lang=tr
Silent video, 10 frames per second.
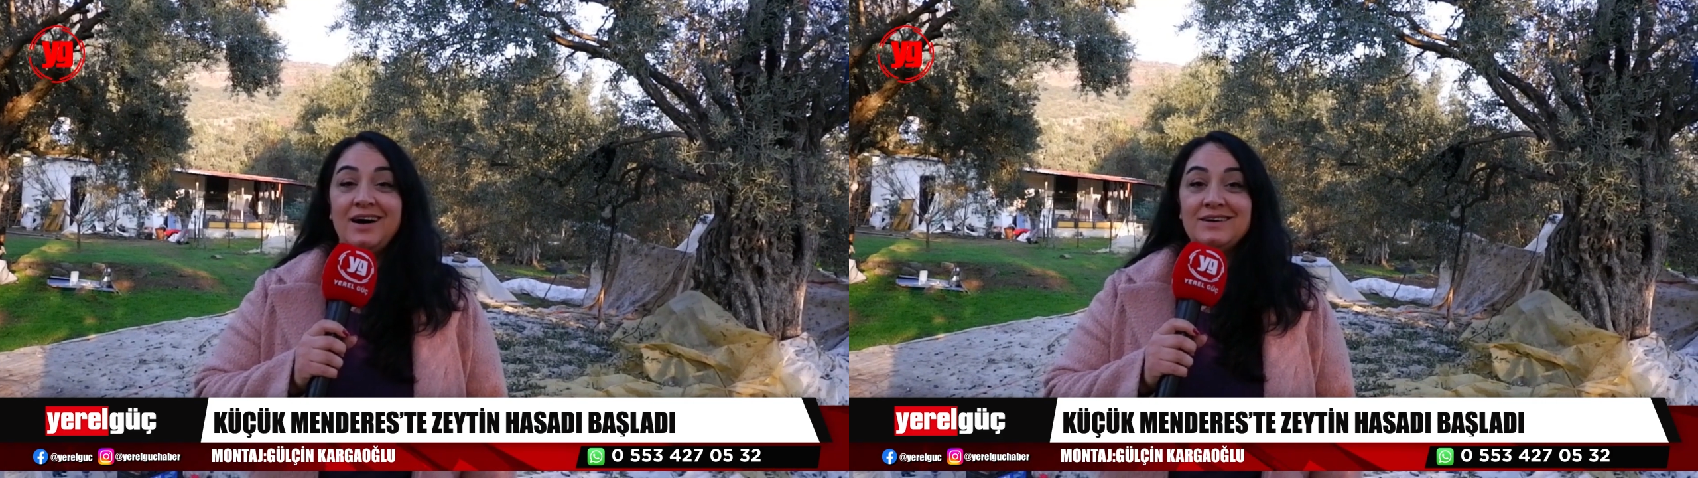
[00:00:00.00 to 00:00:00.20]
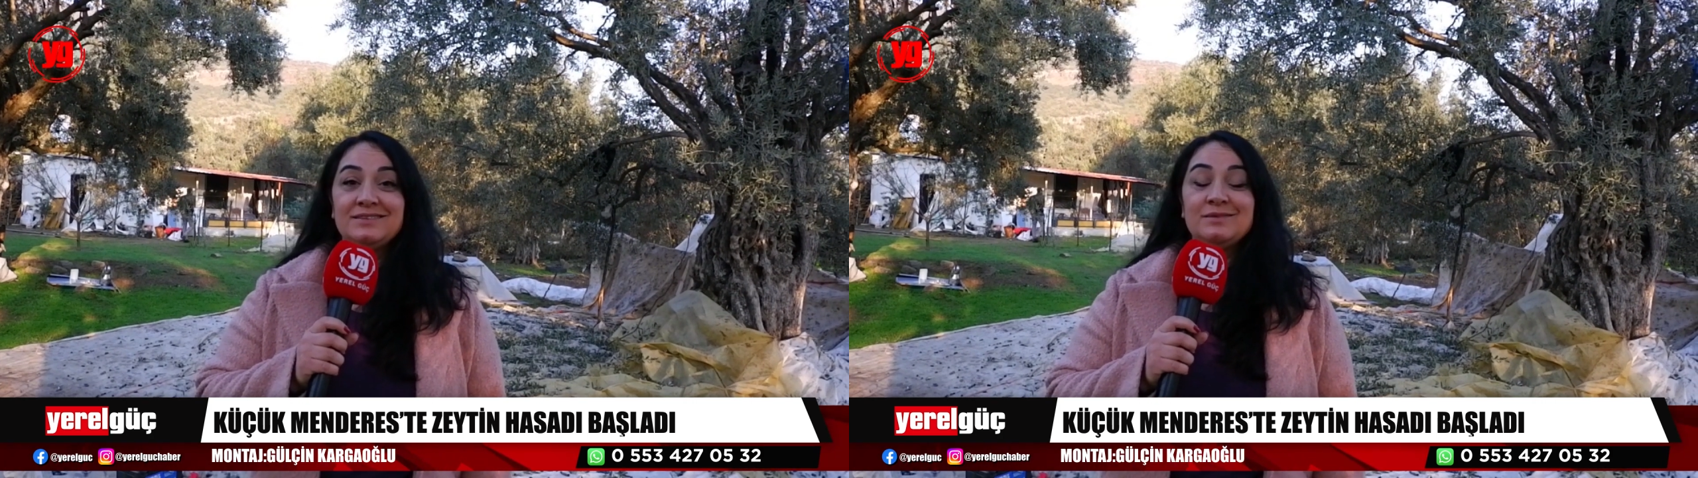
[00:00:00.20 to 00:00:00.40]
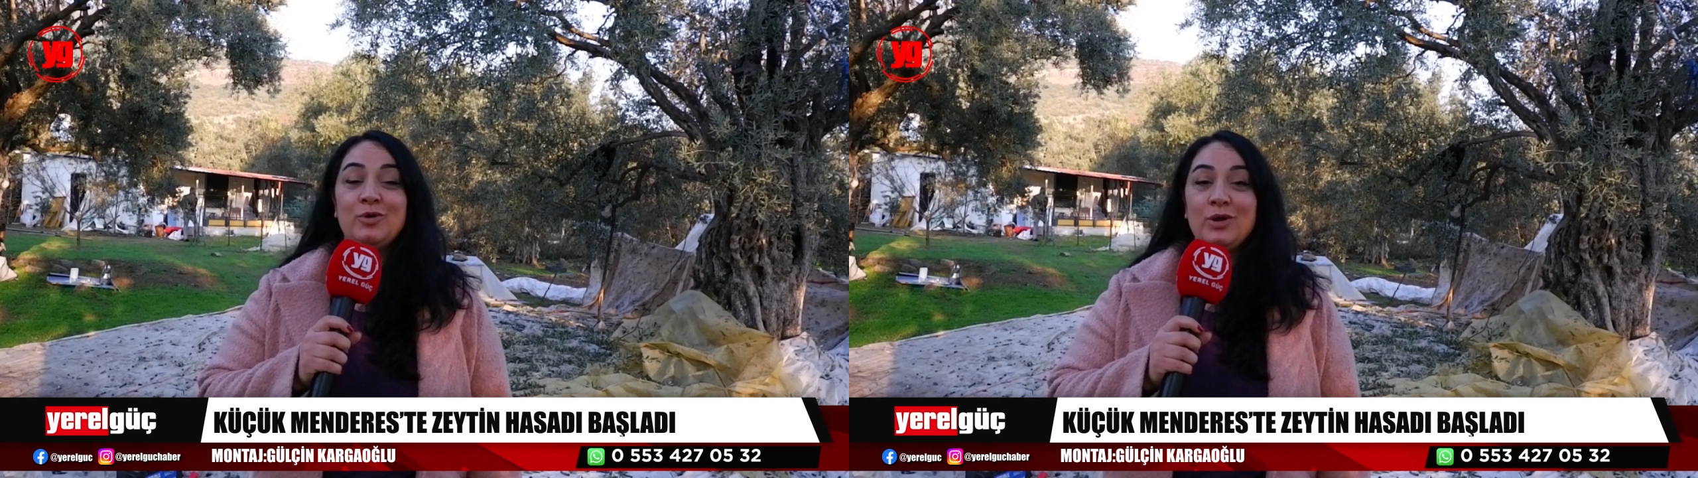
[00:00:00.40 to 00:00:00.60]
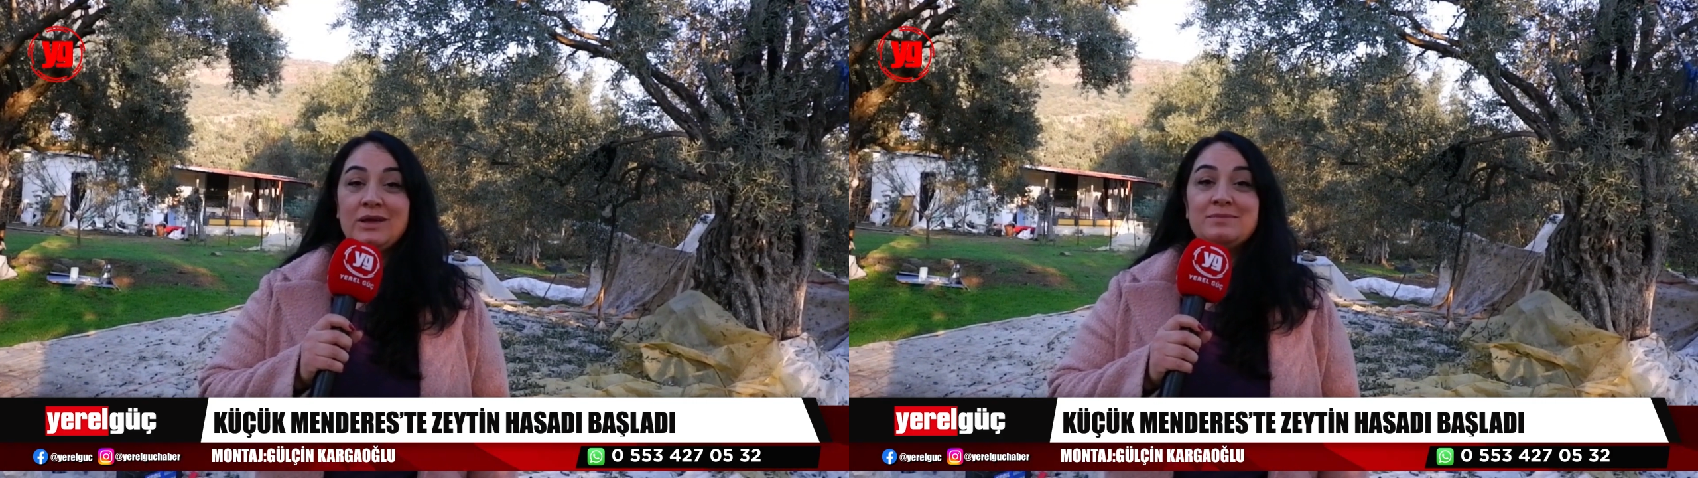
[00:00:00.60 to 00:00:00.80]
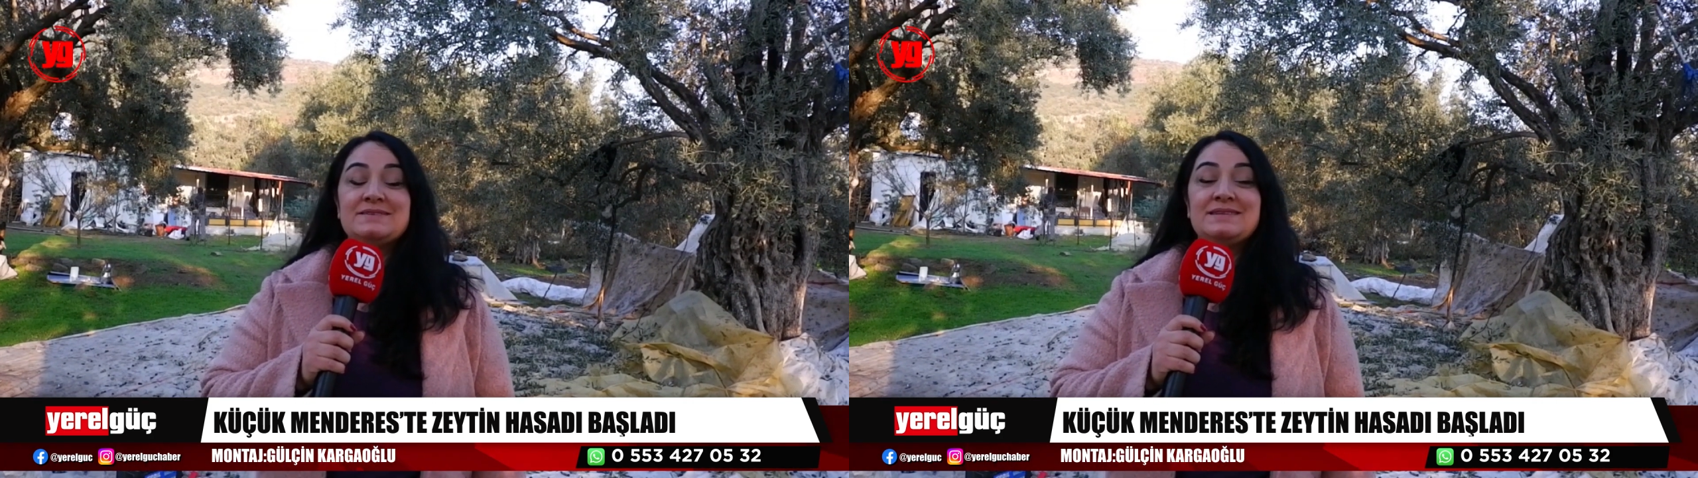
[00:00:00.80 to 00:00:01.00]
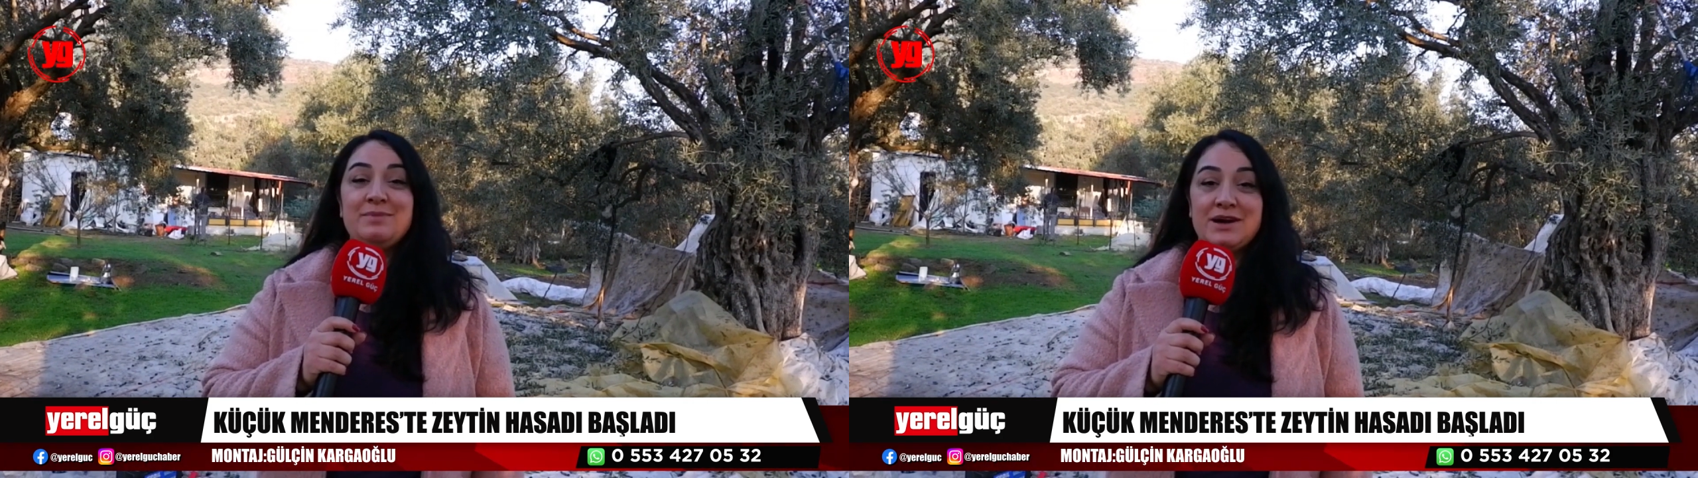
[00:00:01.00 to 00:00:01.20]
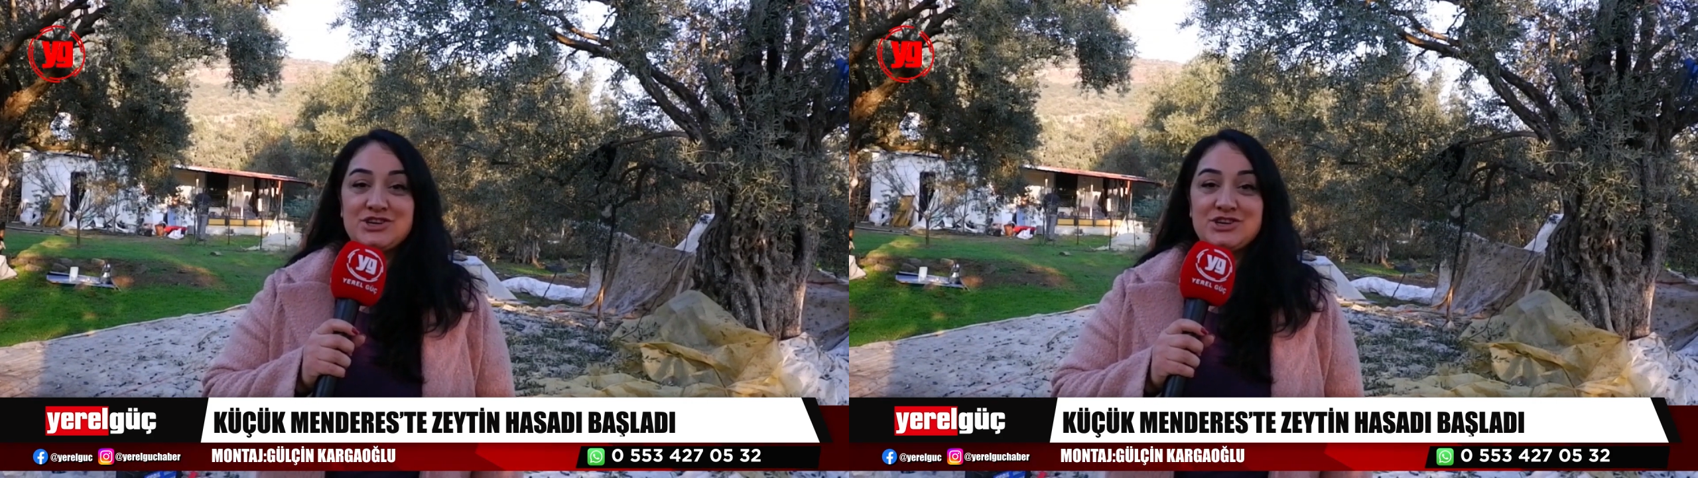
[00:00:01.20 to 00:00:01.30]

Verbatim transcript: artık bölgemizde